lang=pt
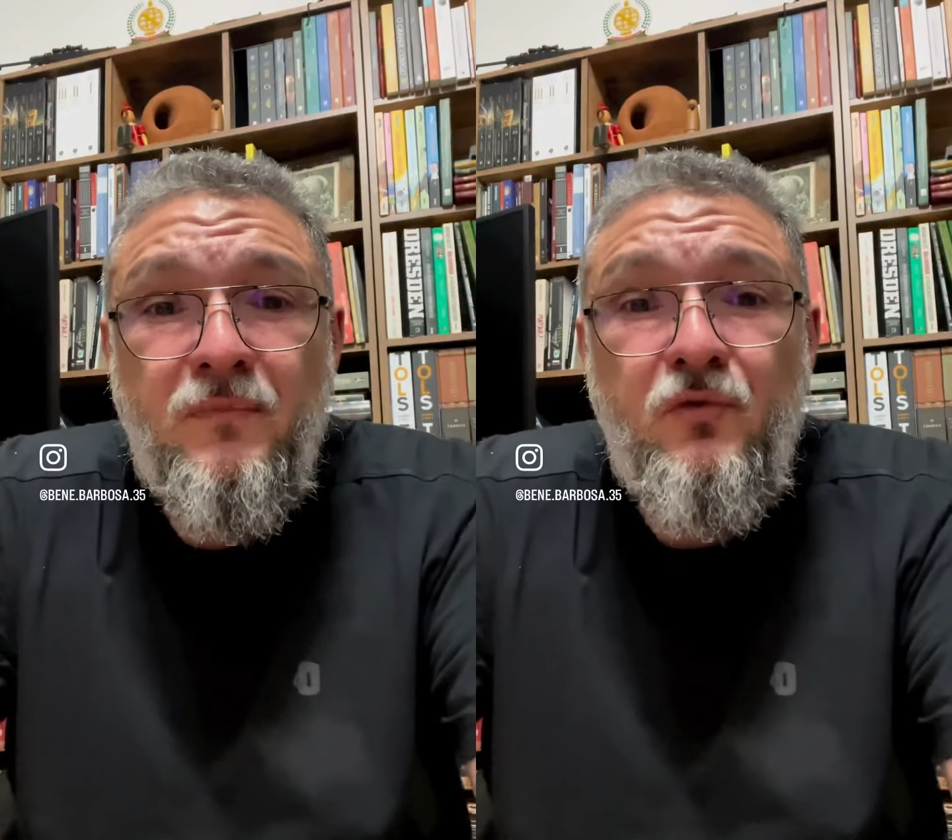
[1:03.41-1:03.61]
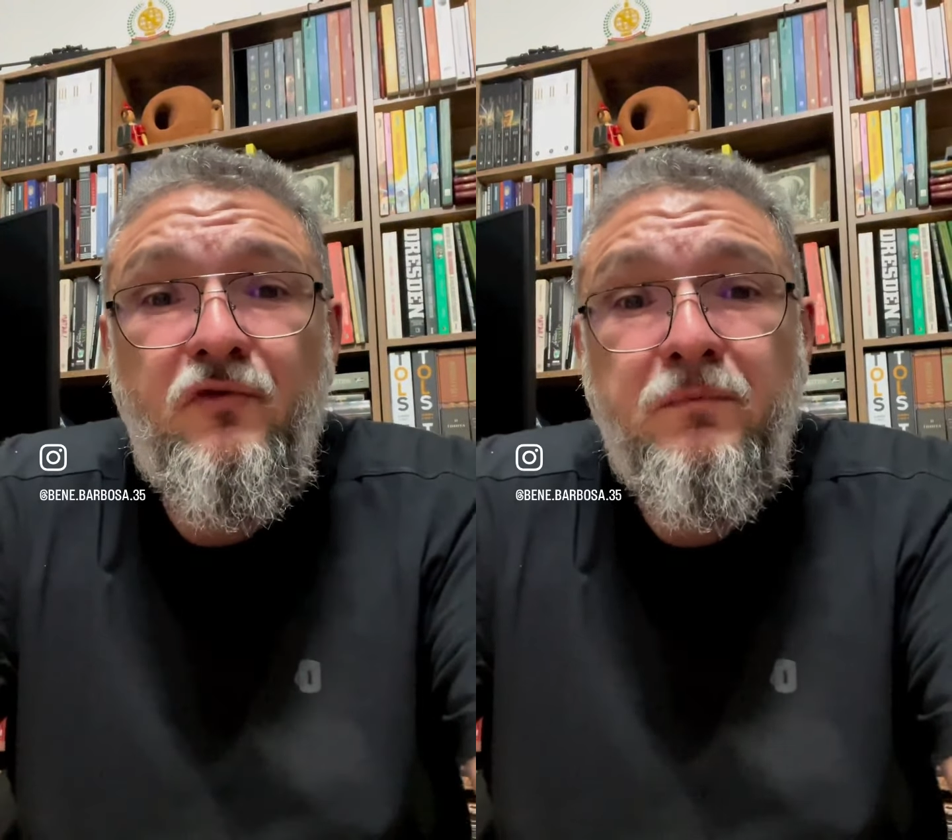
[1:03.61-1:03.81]

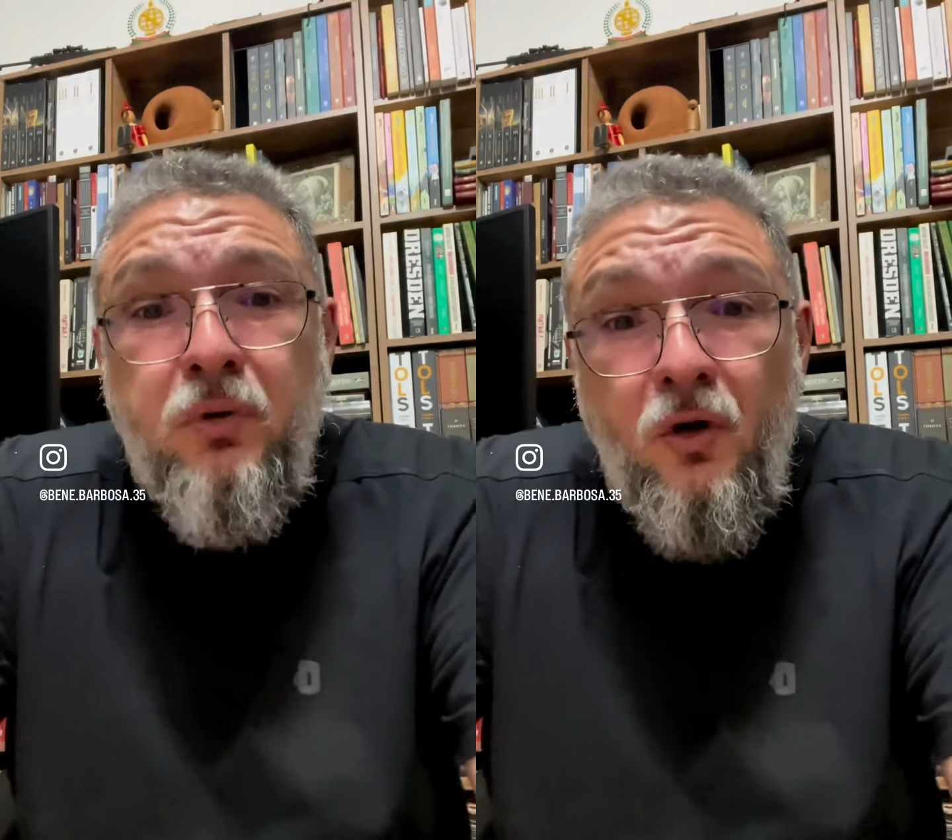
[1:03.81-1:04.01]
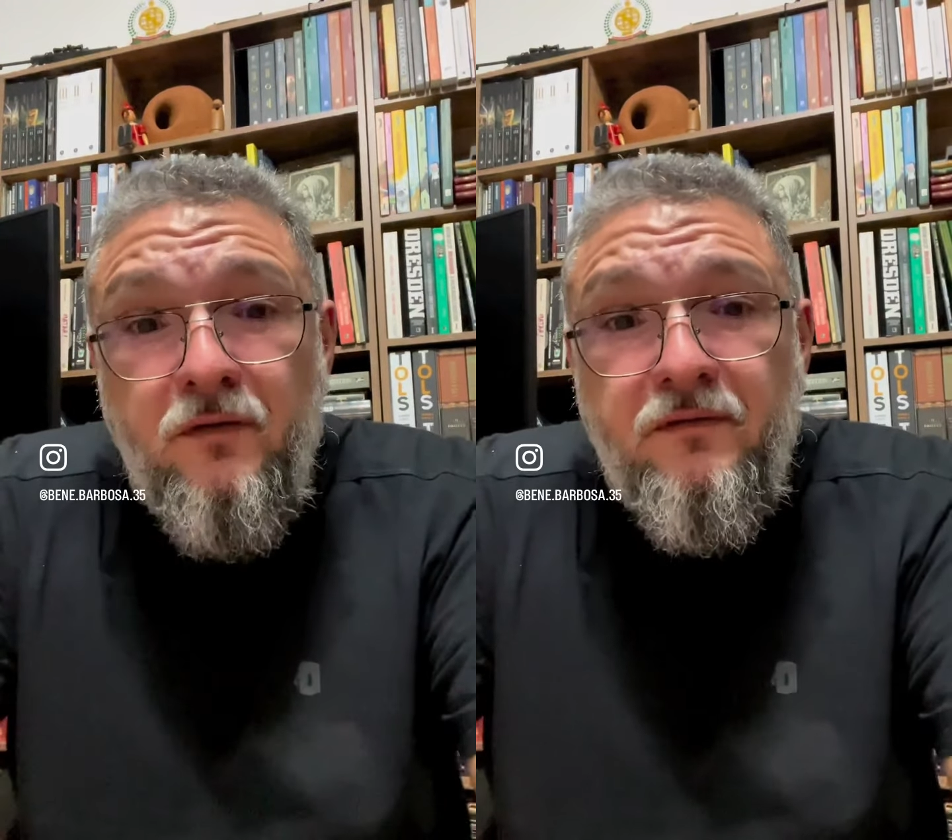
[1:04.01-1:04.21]
uns
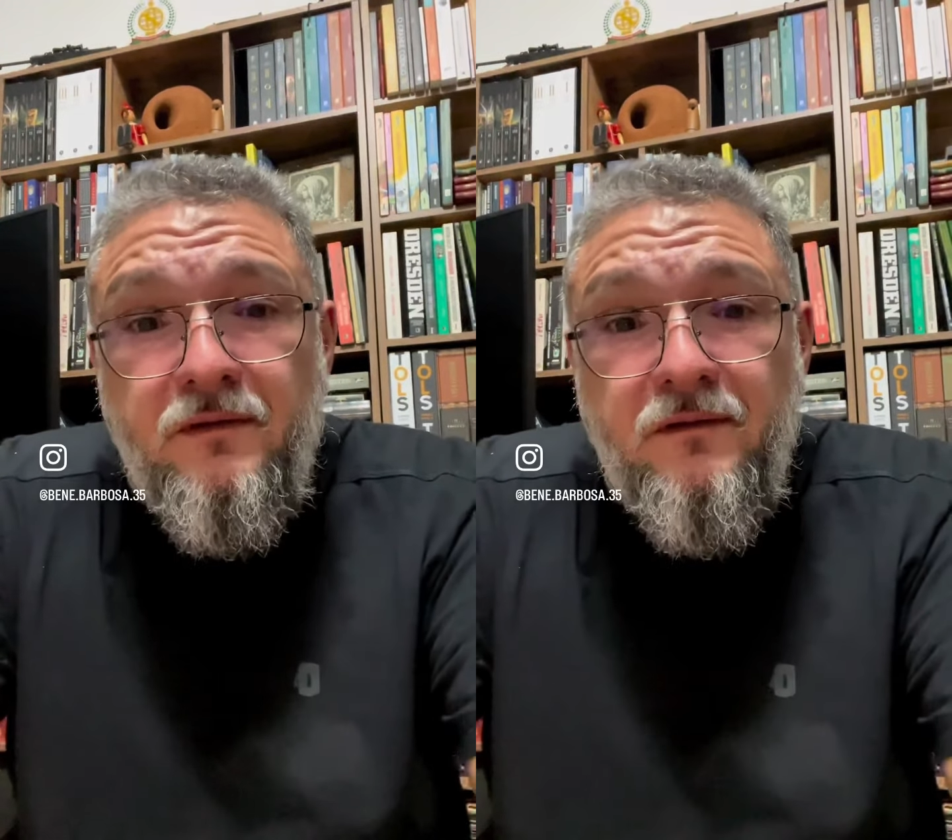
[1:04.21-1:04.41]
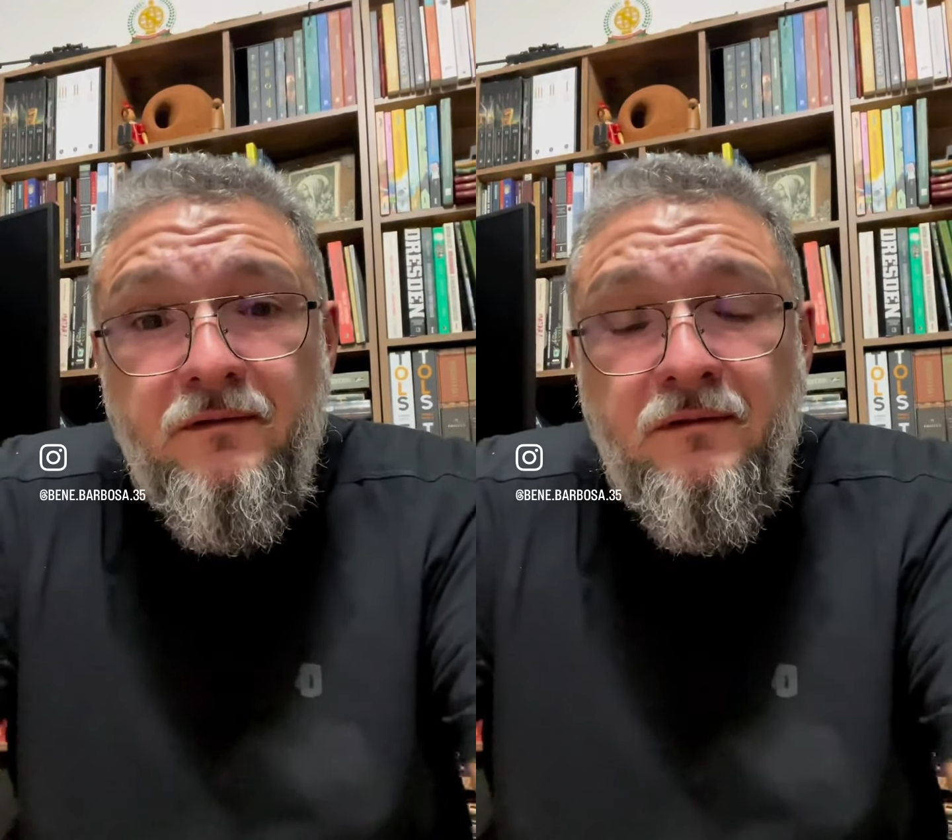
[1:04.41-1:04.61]

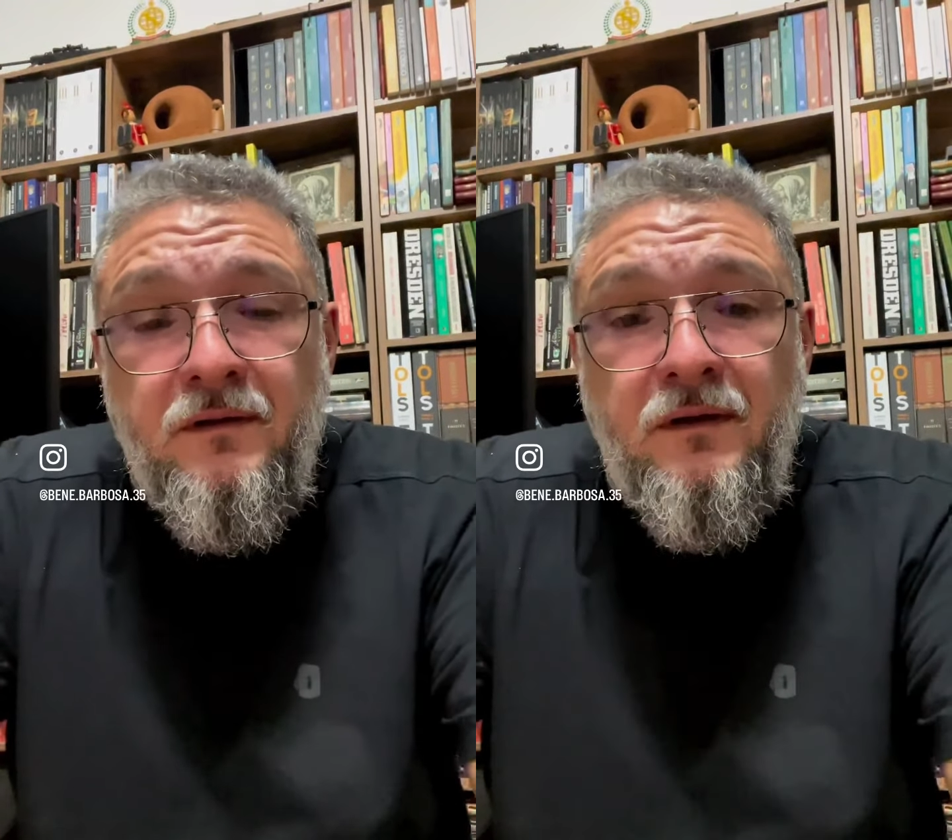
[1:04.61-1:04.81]
bostas,